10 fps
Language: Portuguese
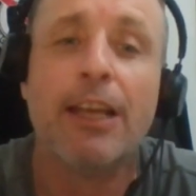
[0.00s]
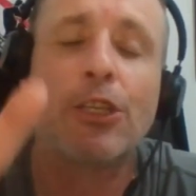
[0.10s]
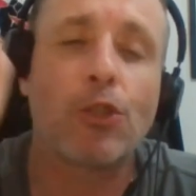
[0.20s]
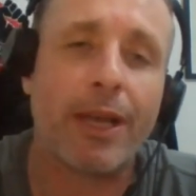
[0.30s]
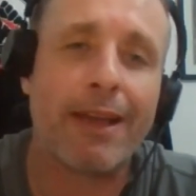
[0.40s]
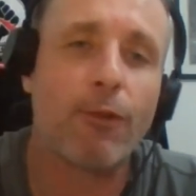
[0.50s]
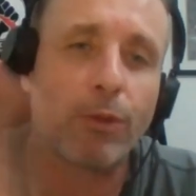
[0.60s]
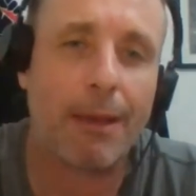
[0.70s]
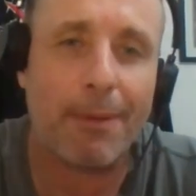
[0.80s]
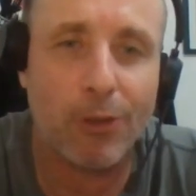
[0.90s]
só quer
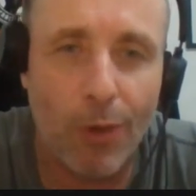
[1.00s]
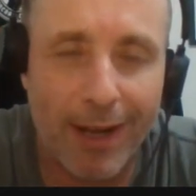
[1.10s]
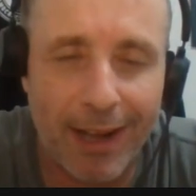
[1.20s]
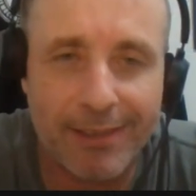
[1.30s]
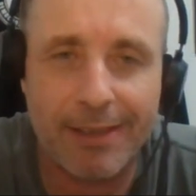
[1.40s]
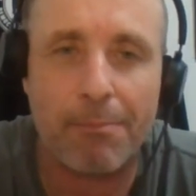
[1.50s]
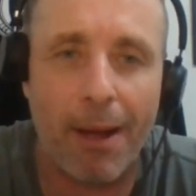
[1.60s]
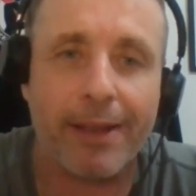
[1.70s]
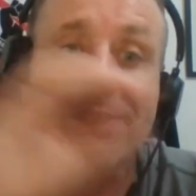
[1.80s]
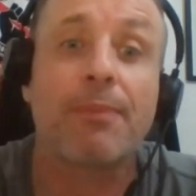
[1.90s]
voltar para sua casa em
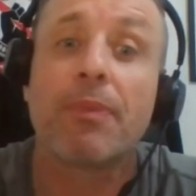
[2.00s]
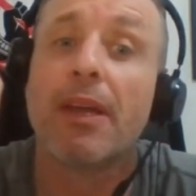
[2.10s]
paz.